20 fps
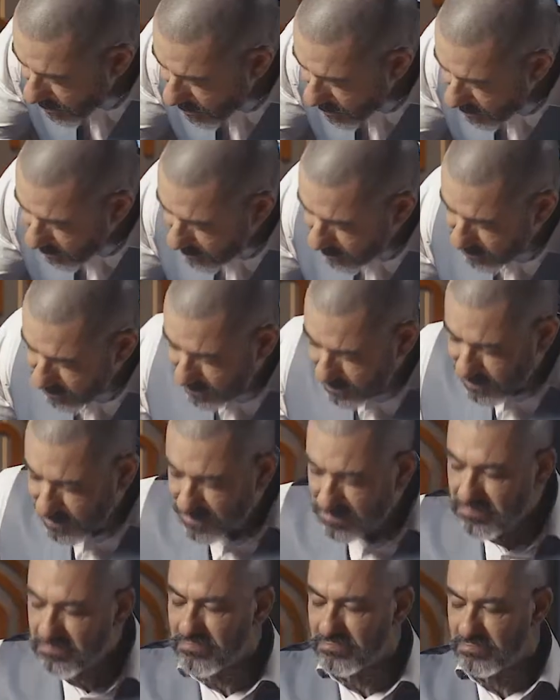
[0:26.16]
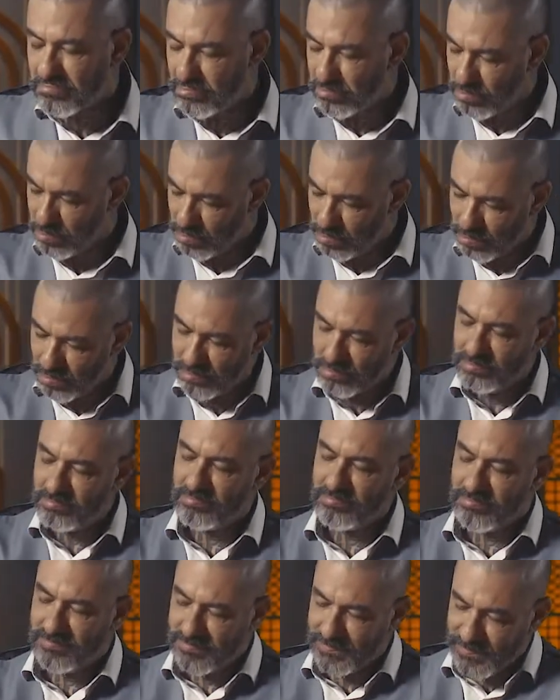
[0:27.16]
União traz ainda mais
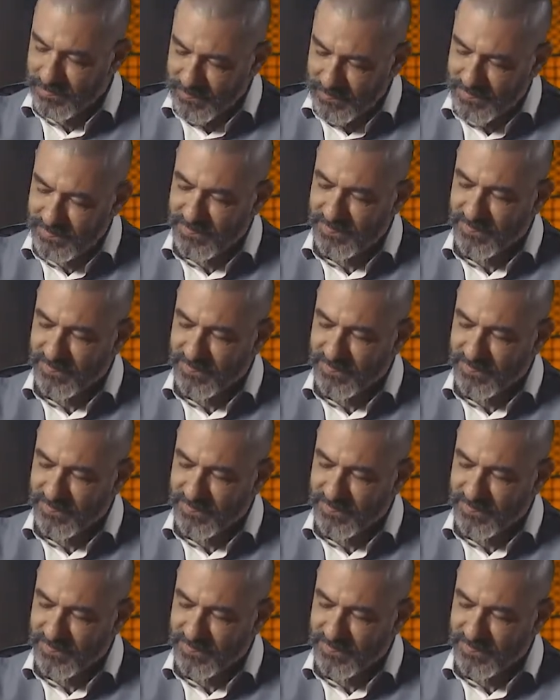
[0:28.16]
recordações da